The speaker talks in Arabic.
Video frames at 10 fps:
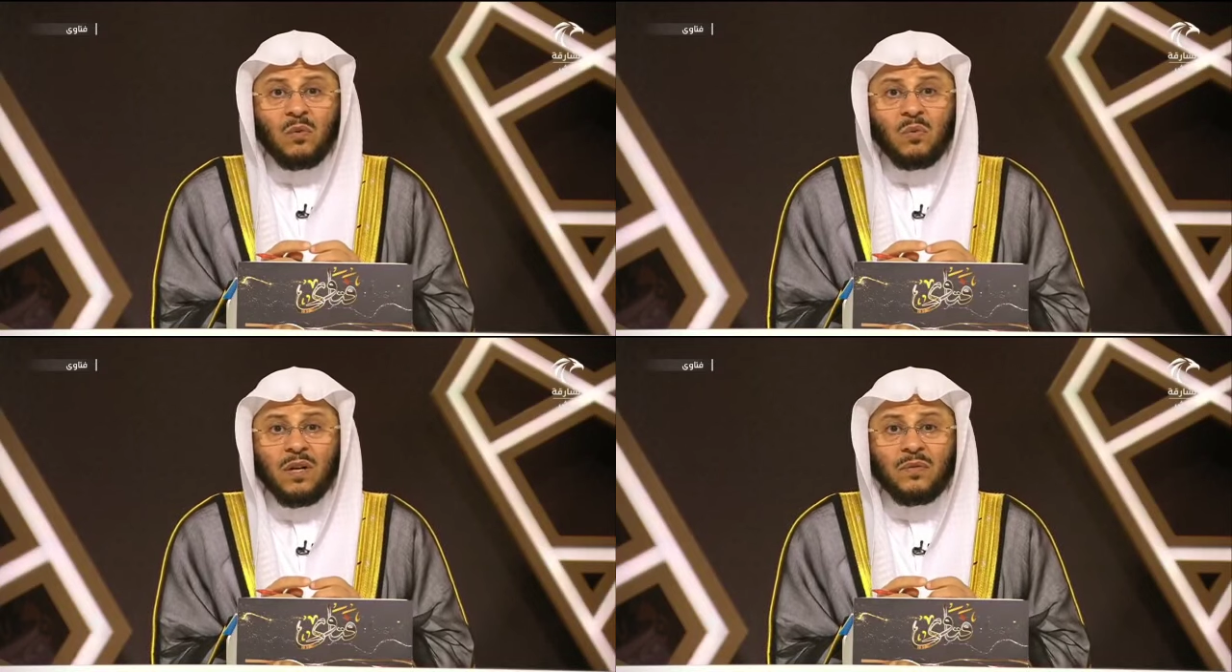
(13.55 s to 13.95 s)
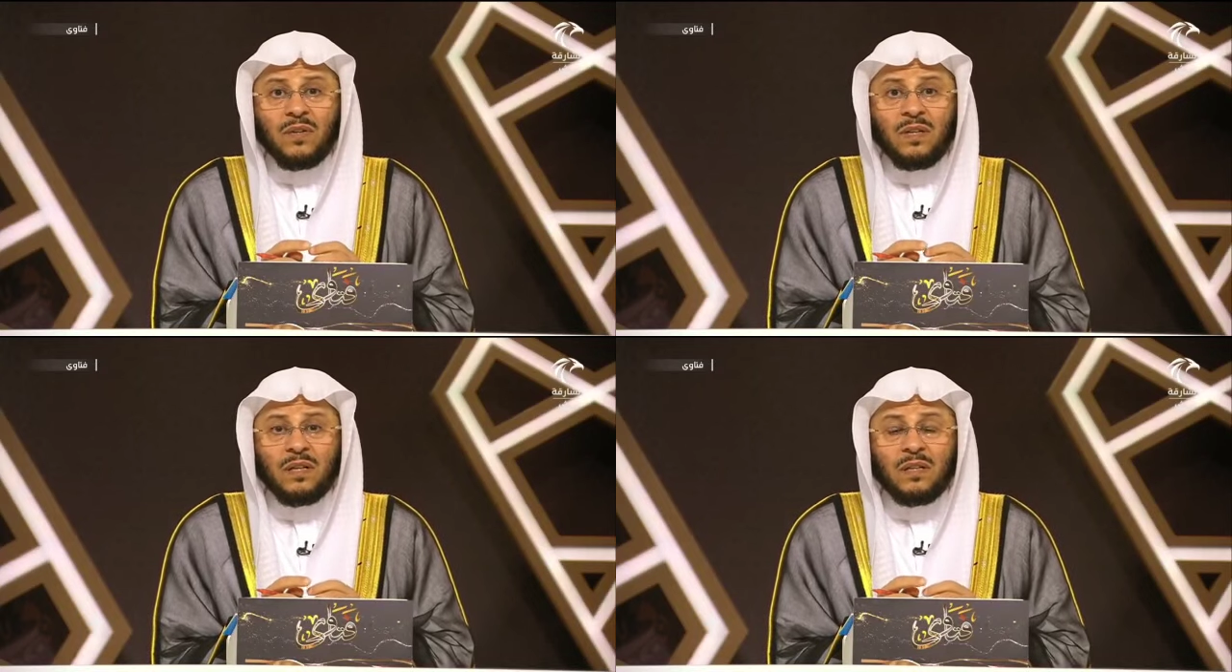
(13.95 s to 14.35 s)

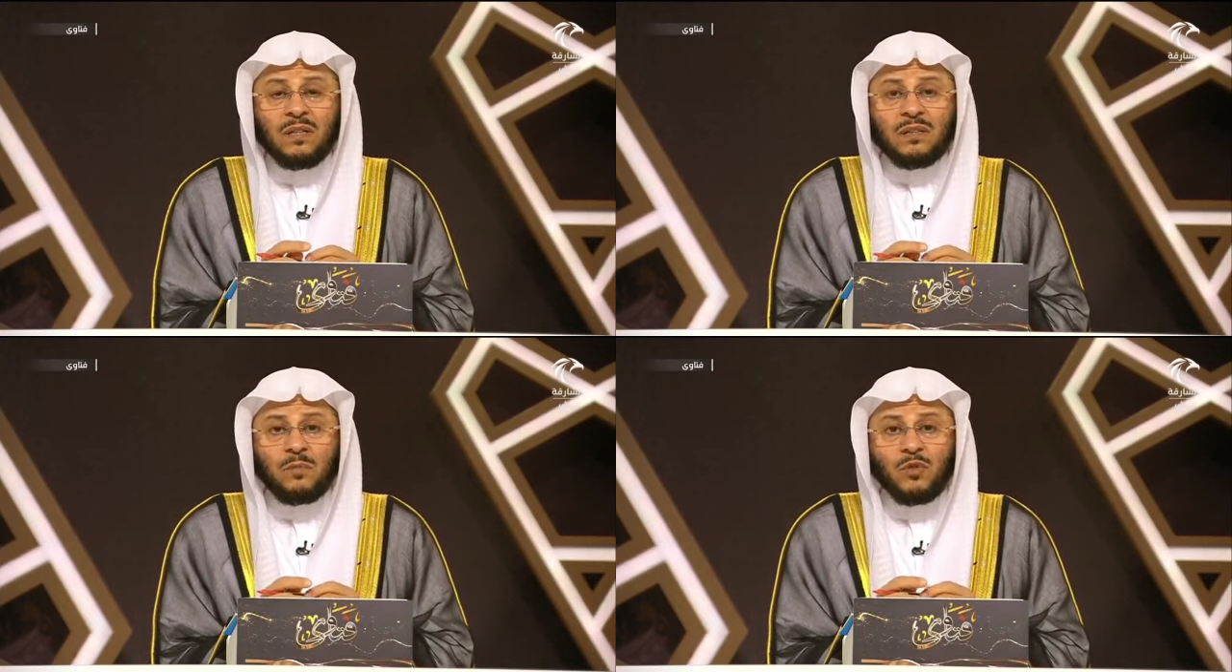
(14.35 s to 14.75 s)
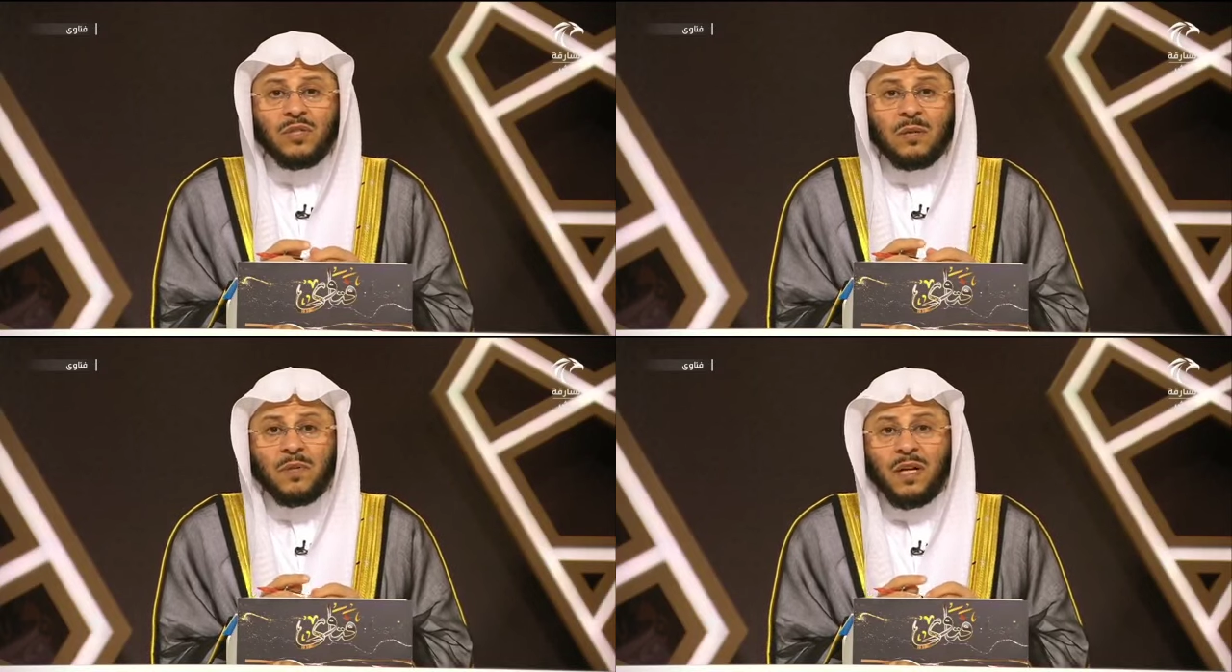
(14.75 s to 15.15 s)
وفي عند
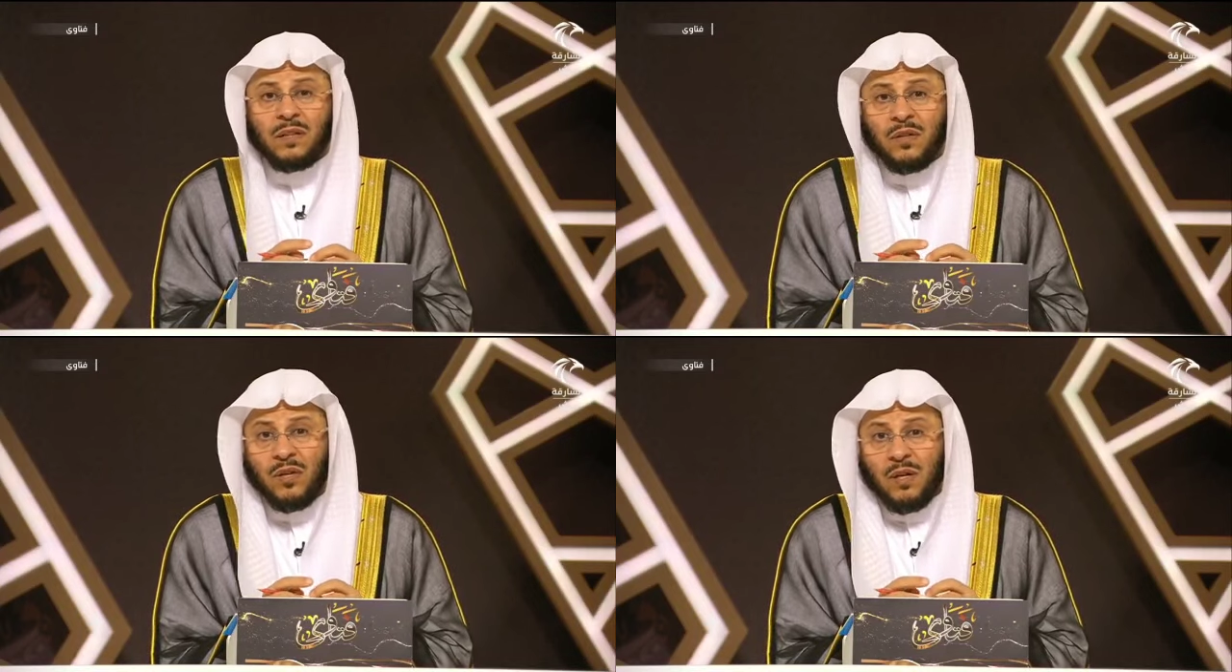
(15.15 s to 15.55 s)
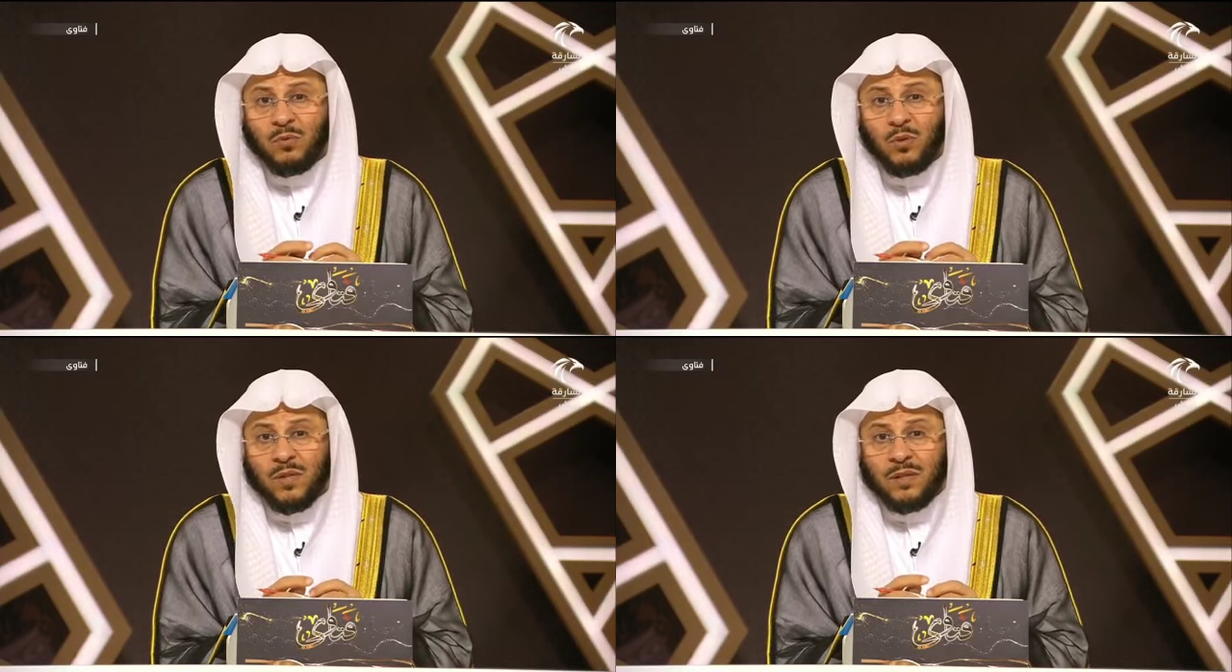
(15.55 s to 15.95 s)
مسلم من حديث
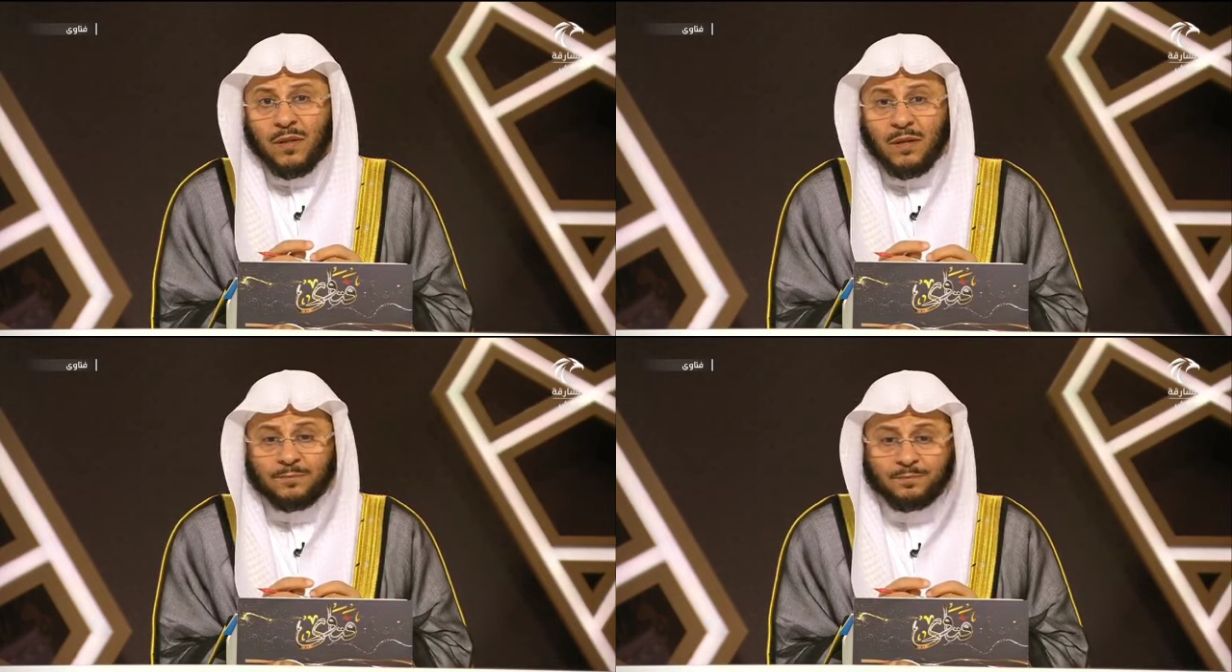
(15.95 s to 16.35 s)
ابي هريره